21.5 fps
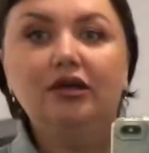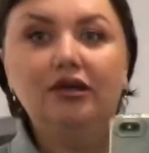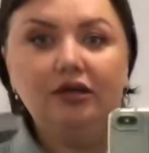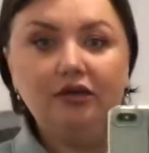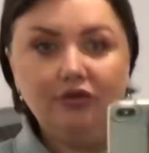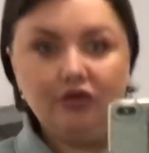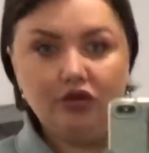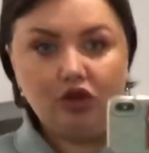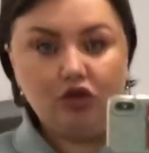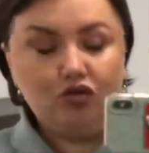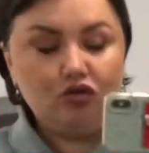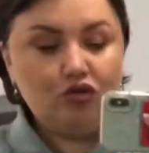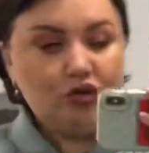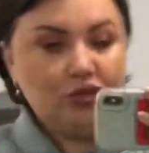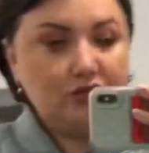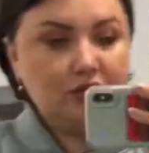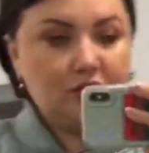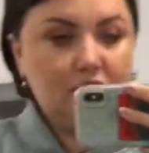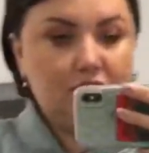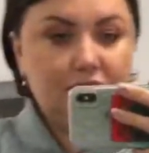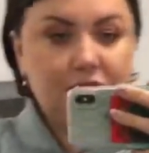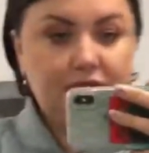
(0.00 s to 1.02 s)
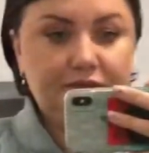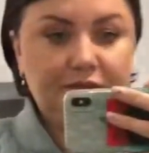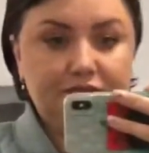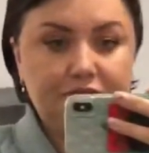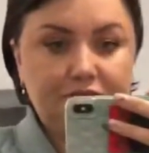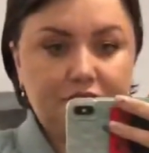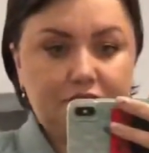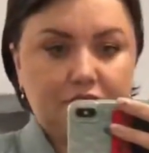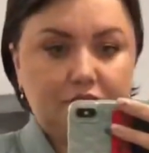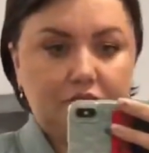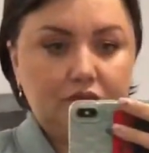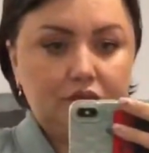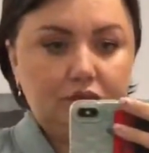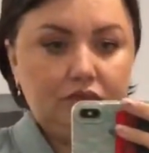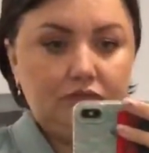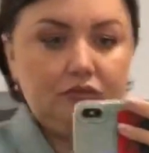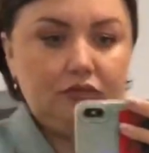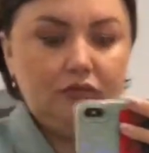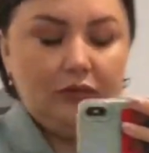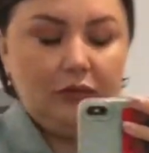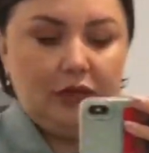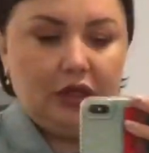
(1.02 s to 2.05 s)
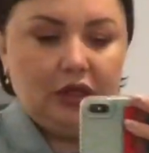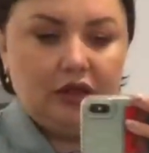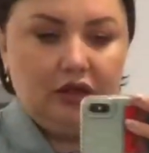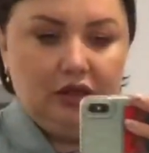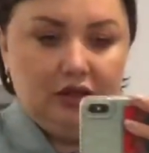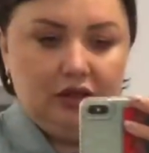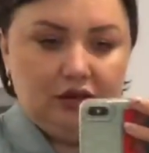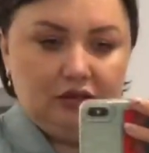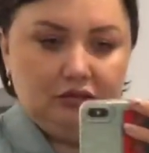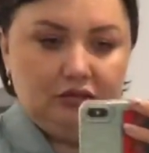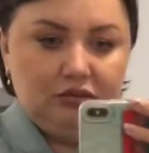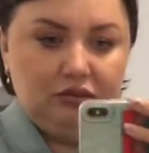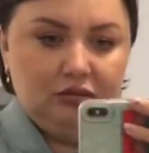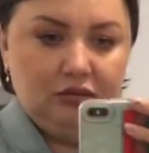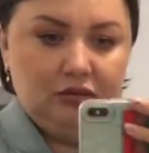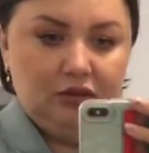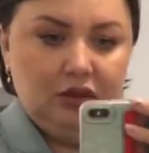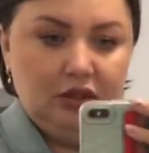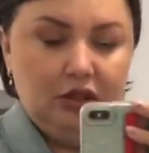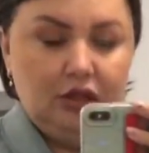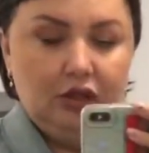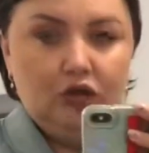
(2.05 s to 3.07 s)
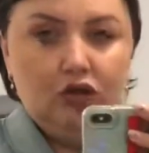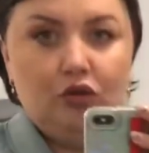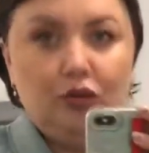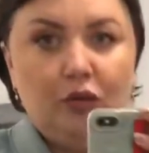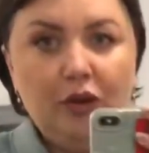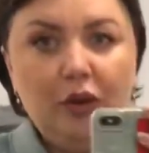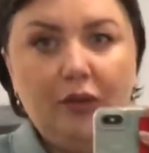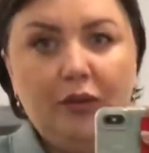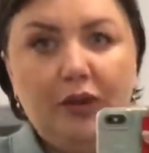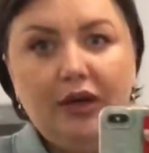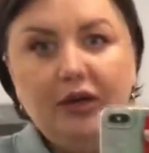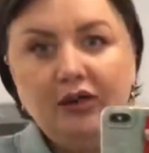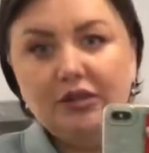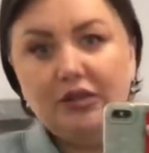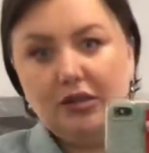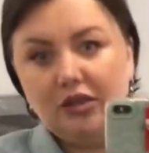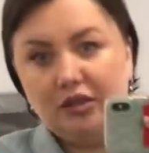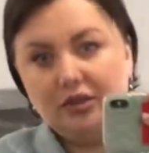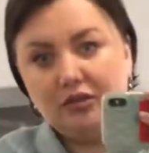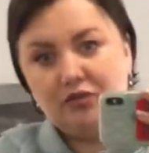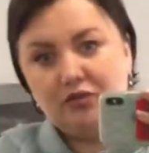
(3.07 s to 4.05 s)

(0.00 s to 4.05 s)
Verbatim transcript: Девочки, ну сейчас... Да. Ну, пока по акции надо